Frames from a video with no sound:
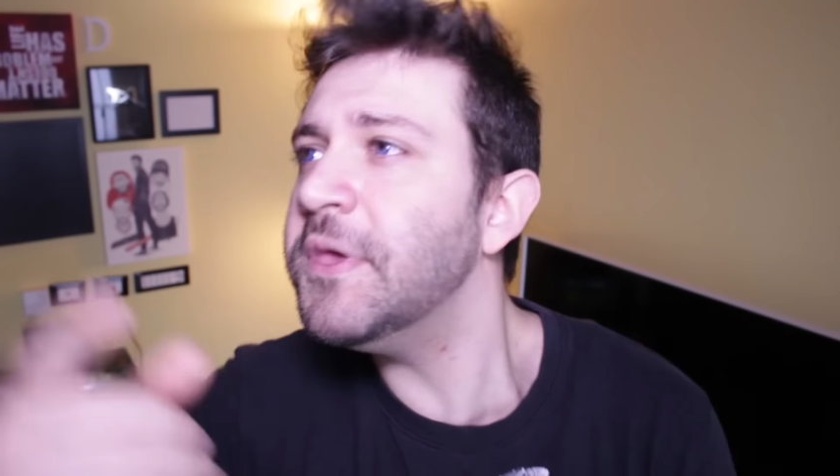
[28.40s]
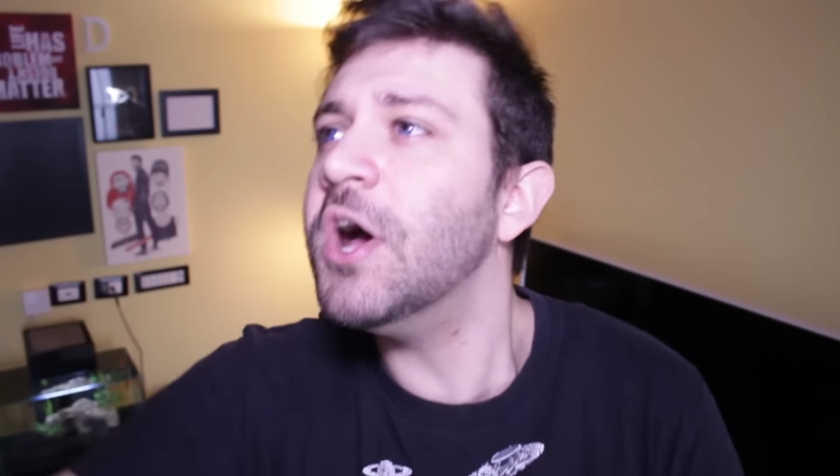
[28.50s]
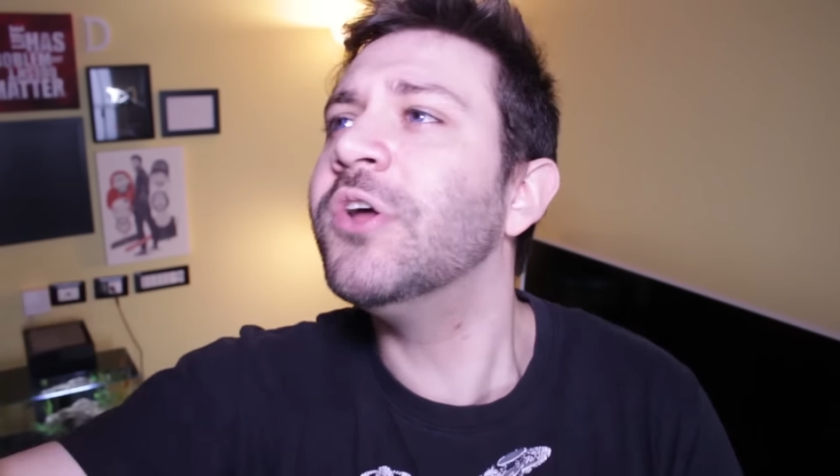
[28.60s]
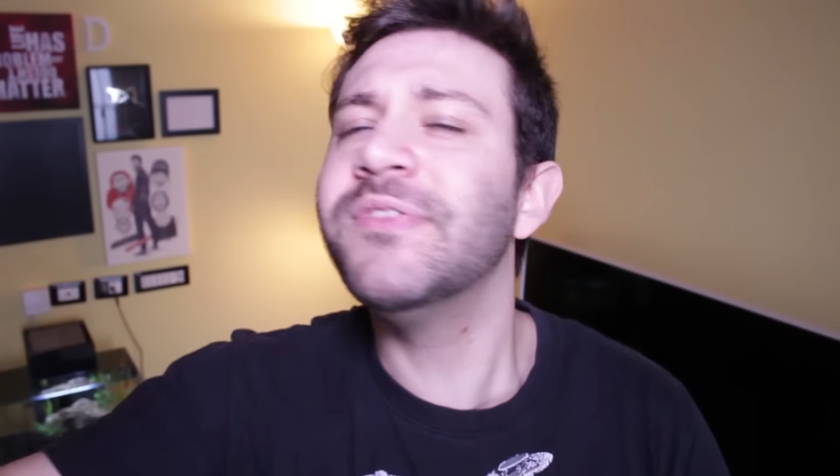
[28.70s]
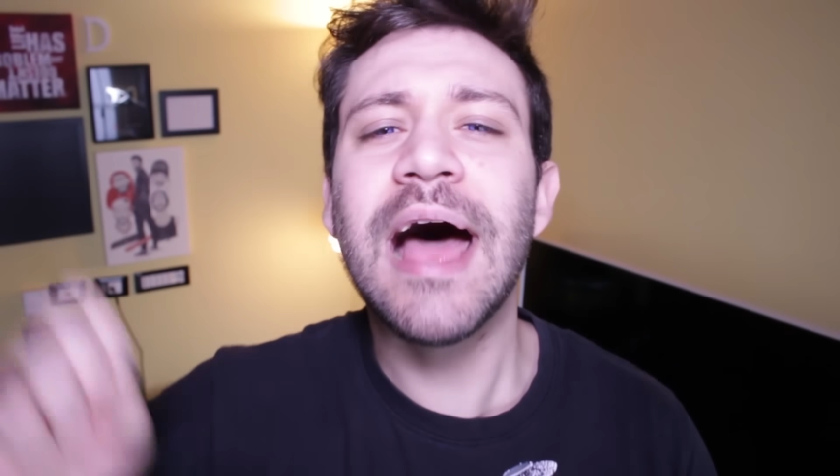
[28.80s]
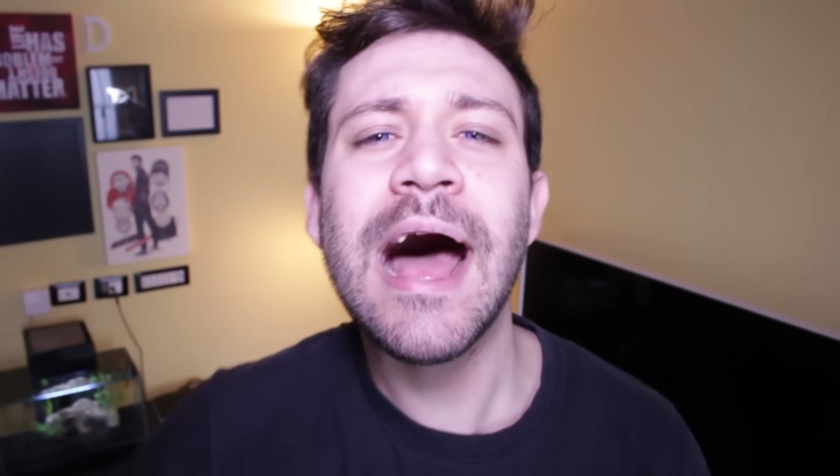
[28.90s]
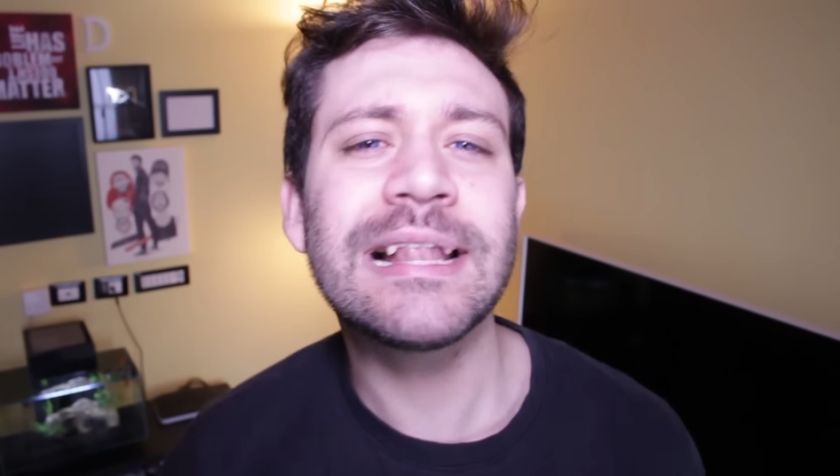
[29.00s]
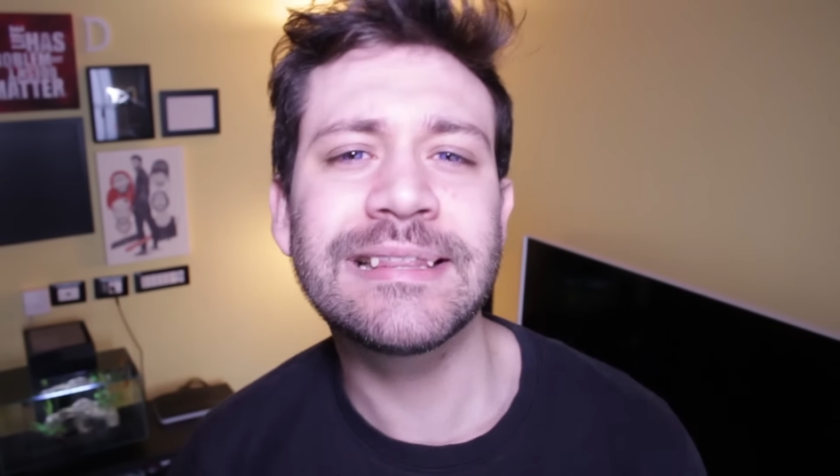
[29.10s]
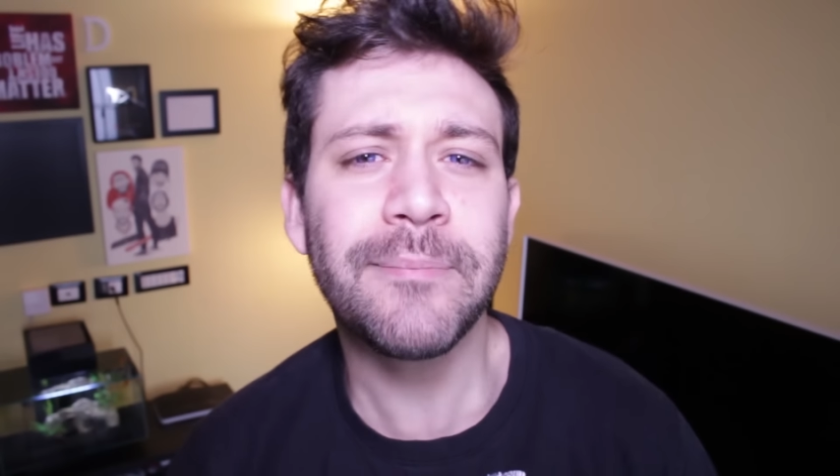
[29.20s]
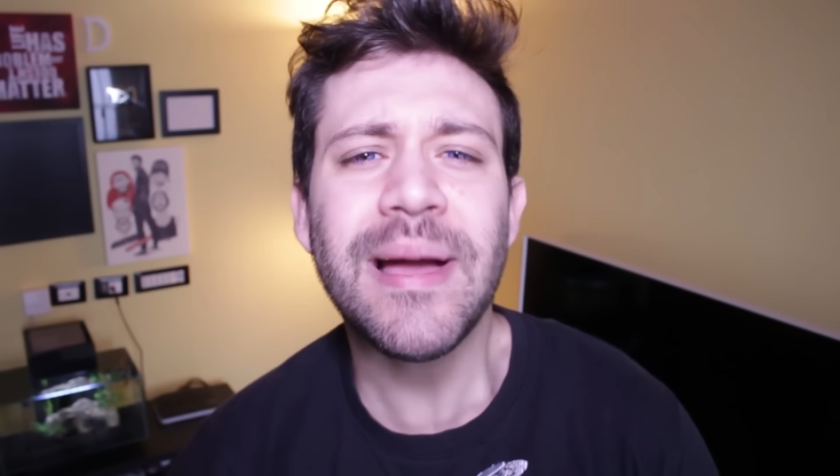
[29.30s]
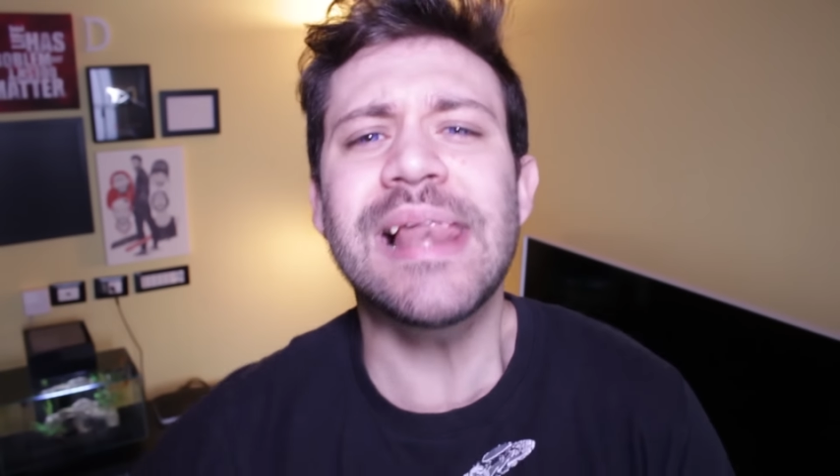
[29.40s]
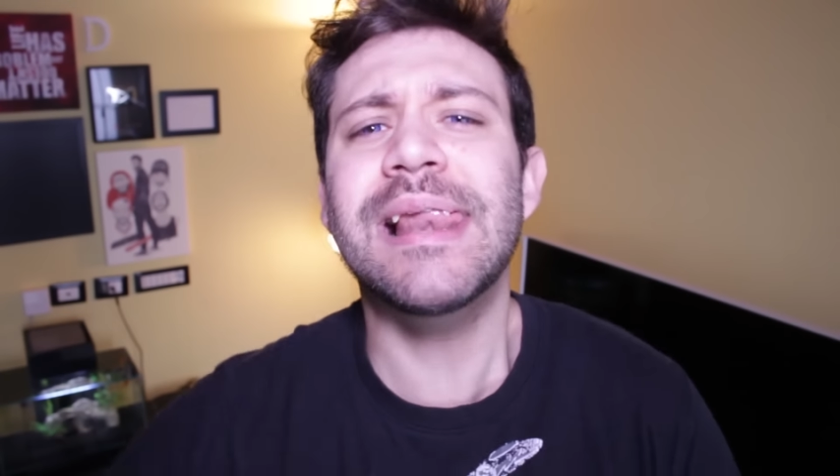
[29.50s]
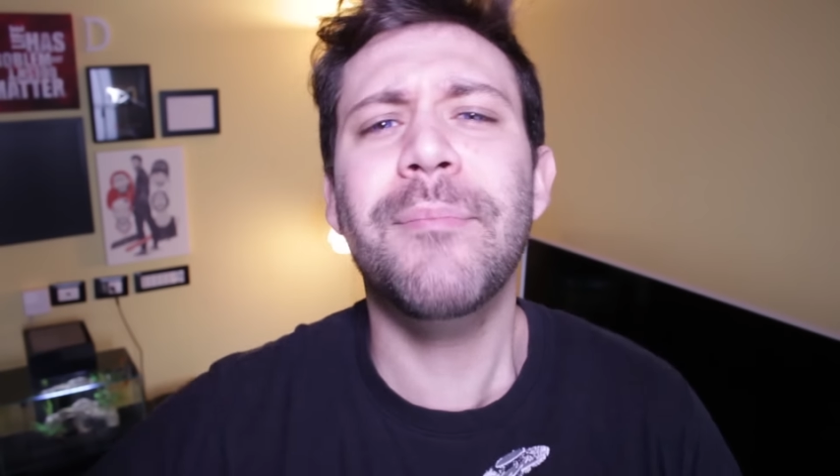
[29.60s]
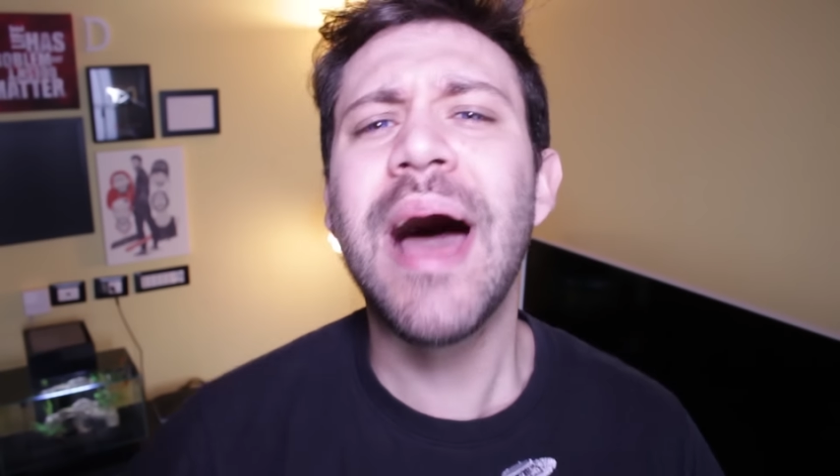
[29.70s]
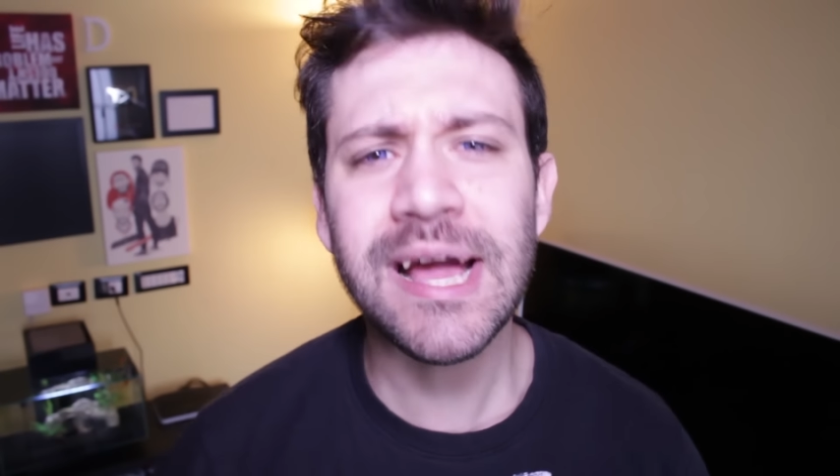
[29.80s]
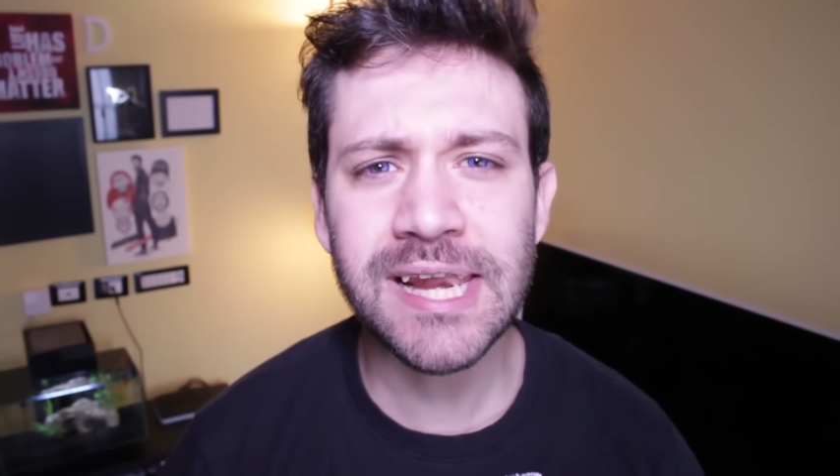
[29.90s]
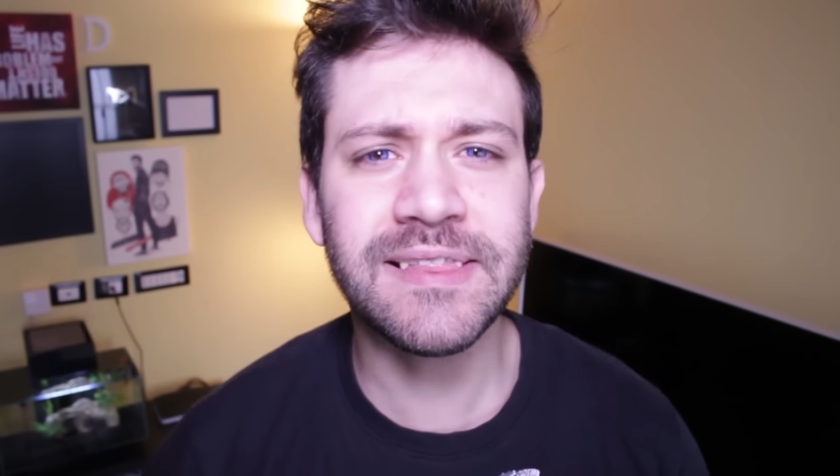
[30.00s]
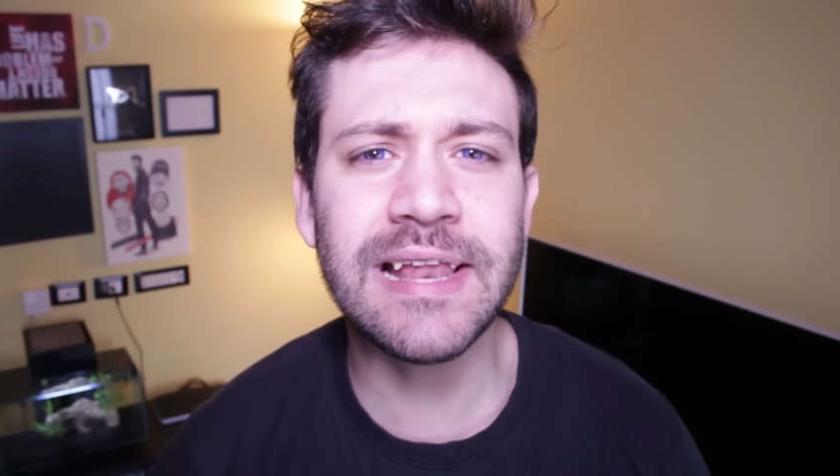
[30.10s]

Bionda, alta, bella, magra,